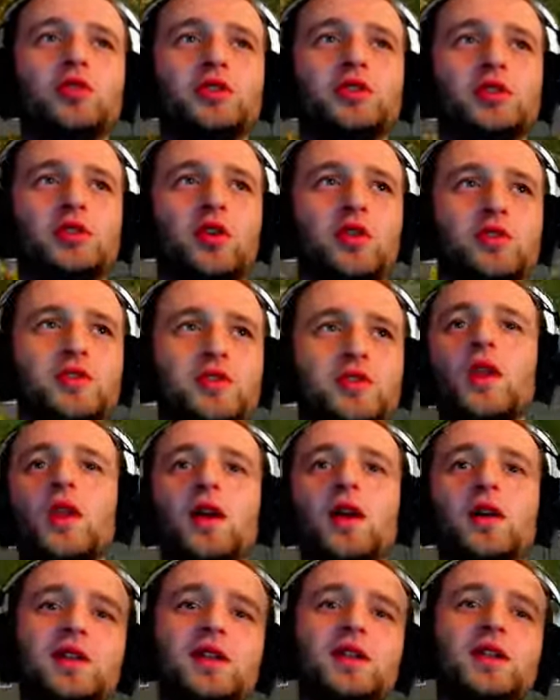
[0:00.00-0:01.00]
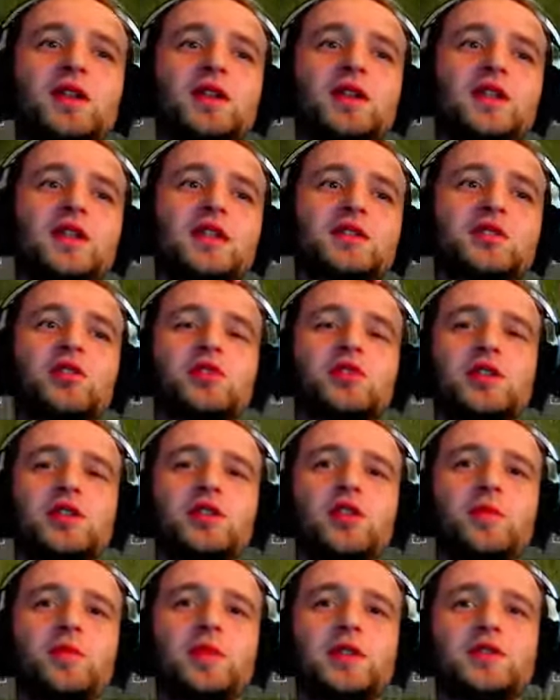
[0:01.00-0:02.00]
ludzkość i, i nie
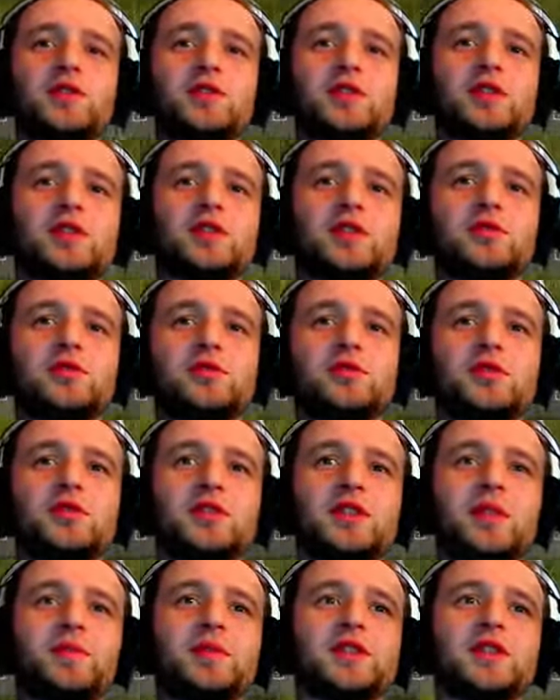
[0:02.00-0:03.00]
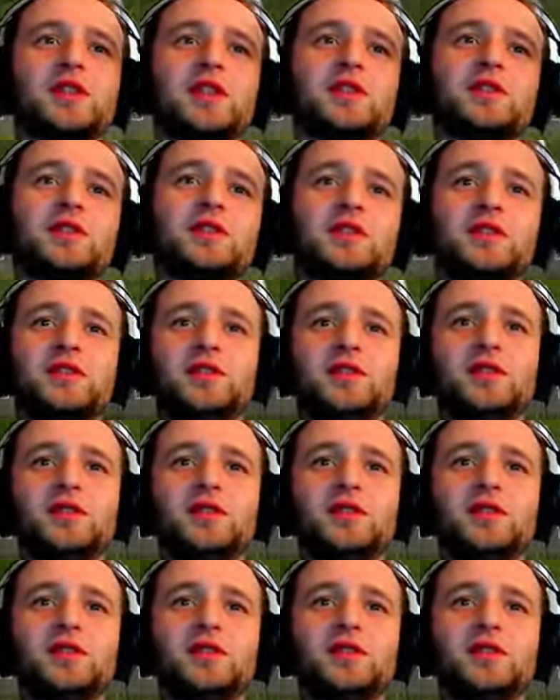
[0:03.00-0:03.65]
zdążę dobiec do zeszytu i zapisać